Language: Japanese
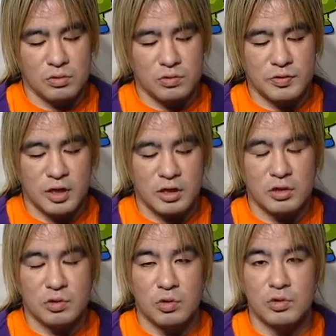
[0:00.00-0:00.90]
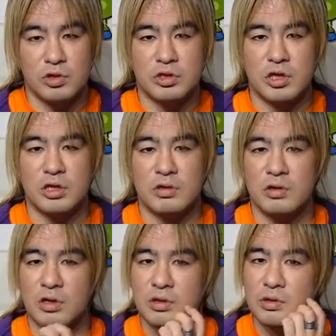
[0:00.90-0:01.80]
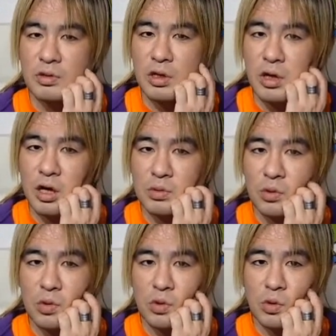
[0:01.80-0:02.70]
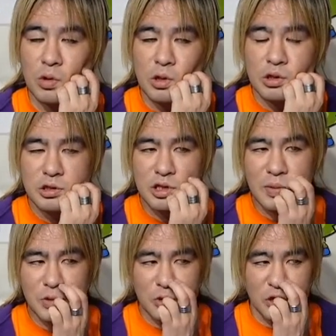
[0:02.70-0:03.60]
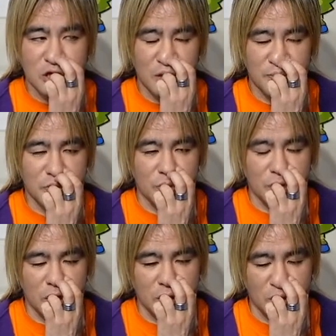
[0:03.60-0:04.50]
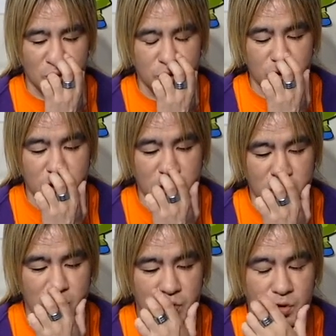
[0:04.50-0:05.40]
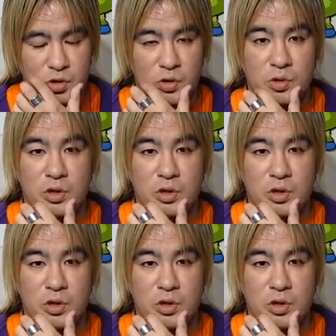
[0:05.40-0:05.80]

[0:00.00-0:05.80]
2人がどういう試合になるかっていうね、塚本がチャンピオンになったことによっ